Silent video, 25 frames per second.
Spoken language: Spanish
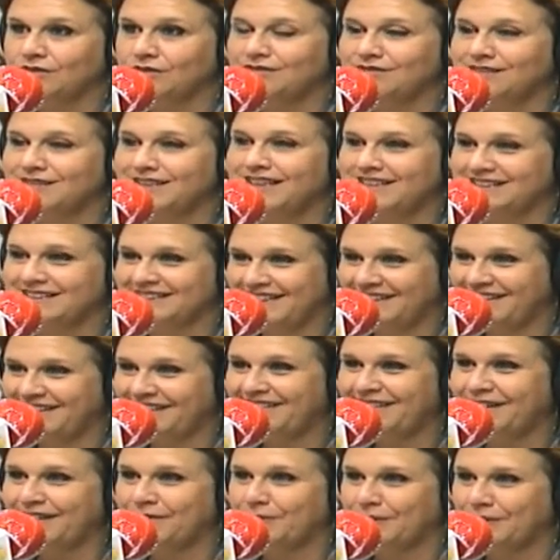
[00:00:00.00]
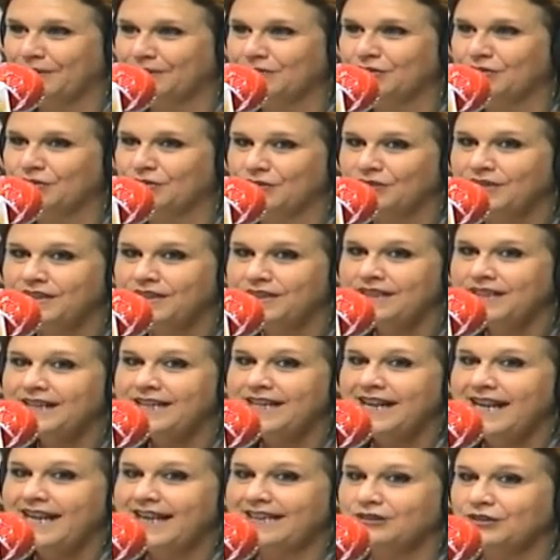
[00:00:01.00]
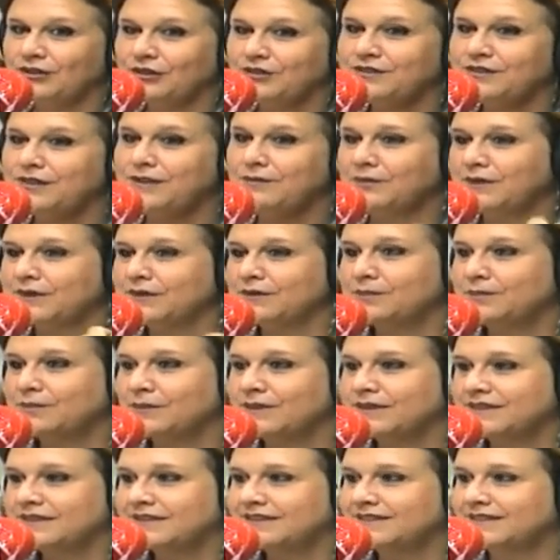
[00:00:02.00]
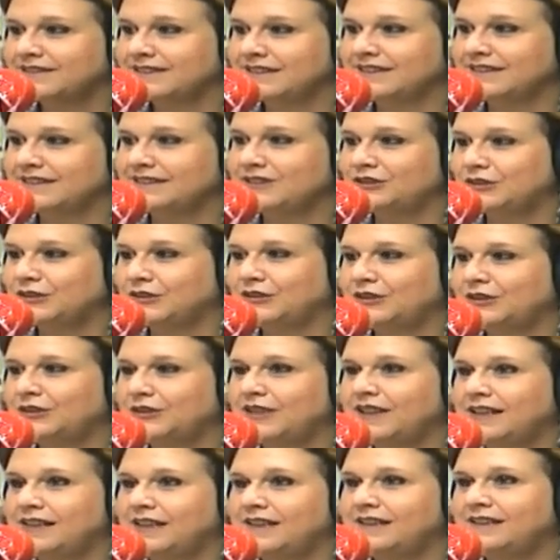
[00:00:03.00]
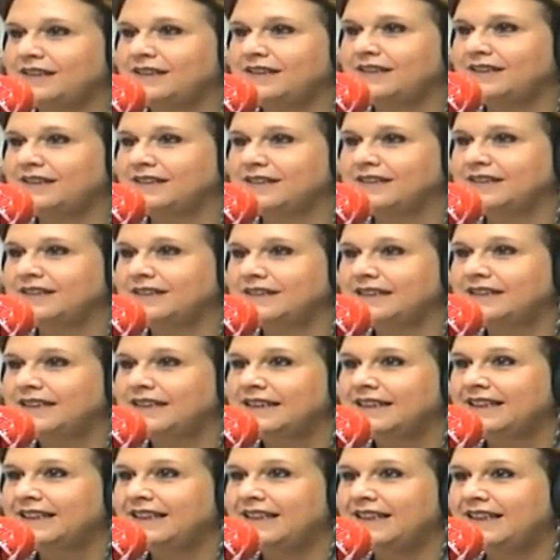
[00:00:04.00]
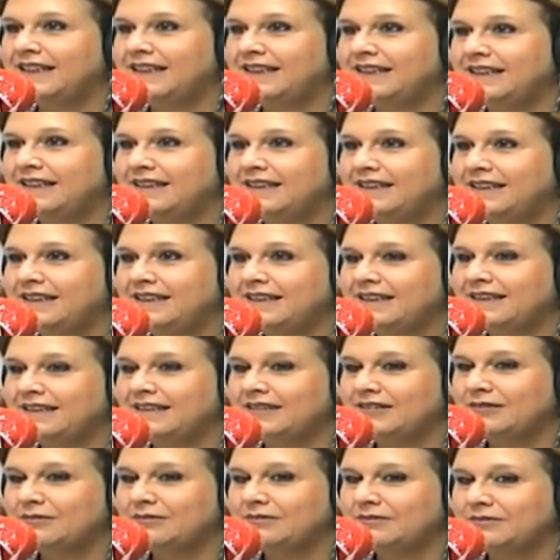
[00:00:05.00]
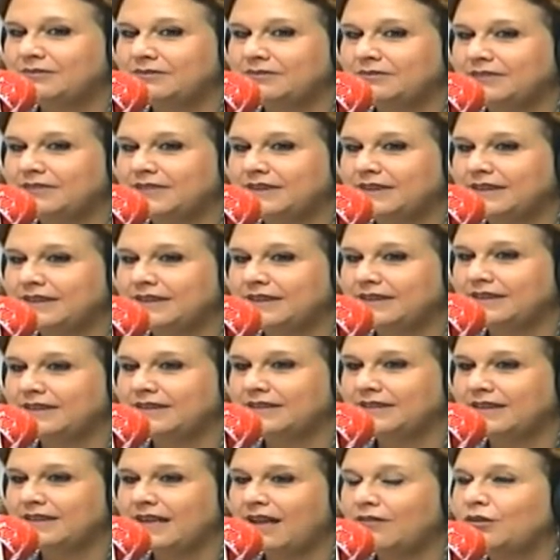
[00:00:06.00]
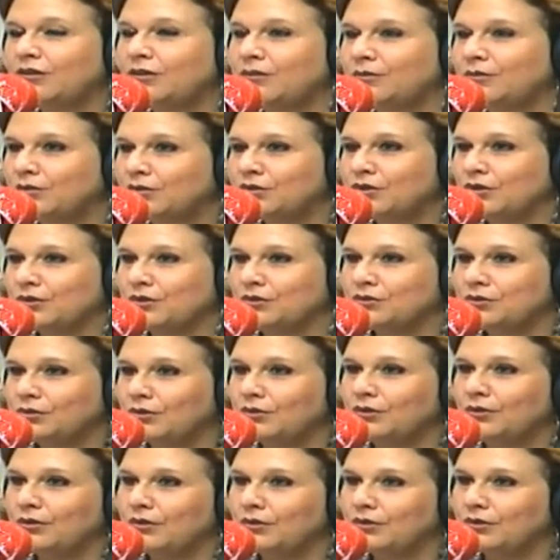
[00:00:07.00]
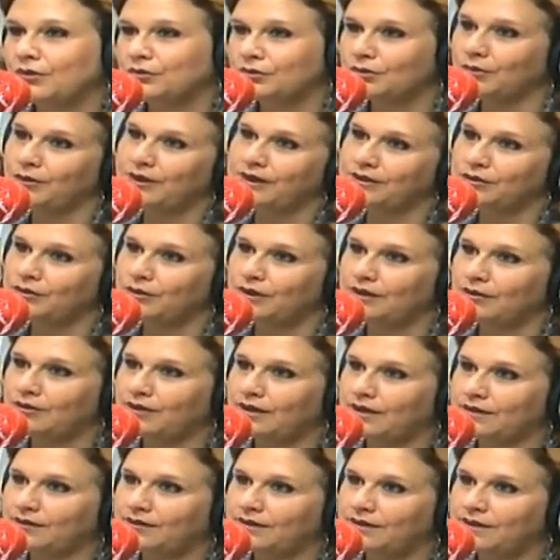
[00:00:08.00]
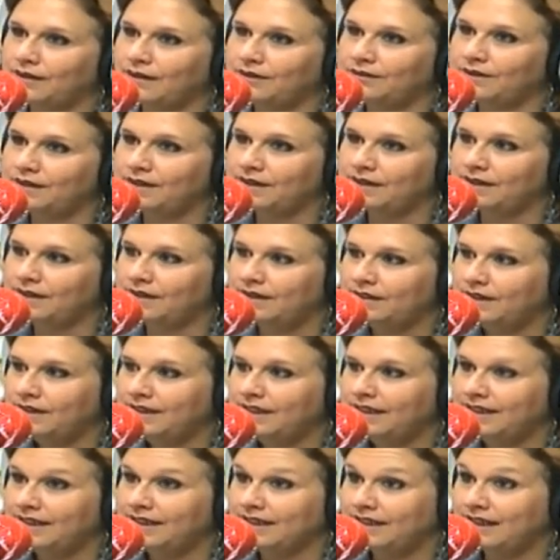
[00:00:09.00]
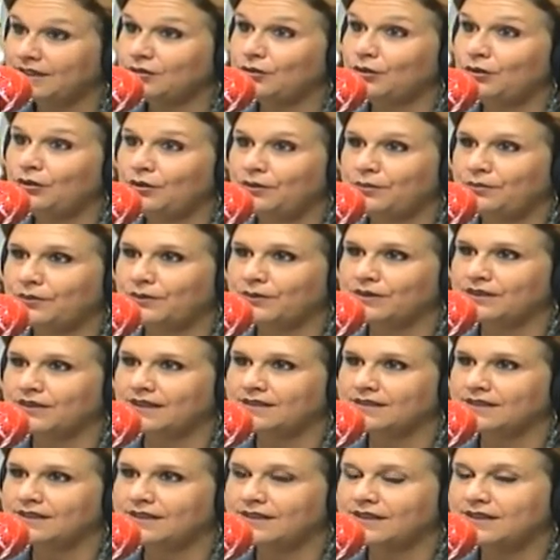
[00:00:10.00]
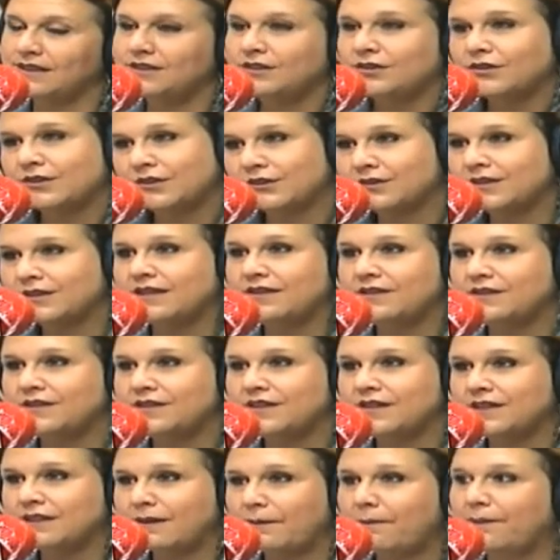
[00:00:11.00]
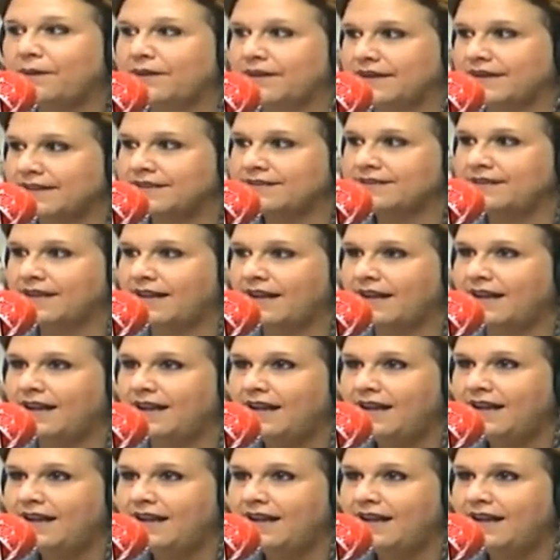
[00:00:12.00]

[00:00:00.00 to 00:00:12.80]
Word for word: que se dice pronto. Entonces, bueno, pues eh, yo creo que él él eh, habló mucho con, su, con su gesto a lo largo de la vida y eso es lo importante. Y yo creo que Algeciras pues, está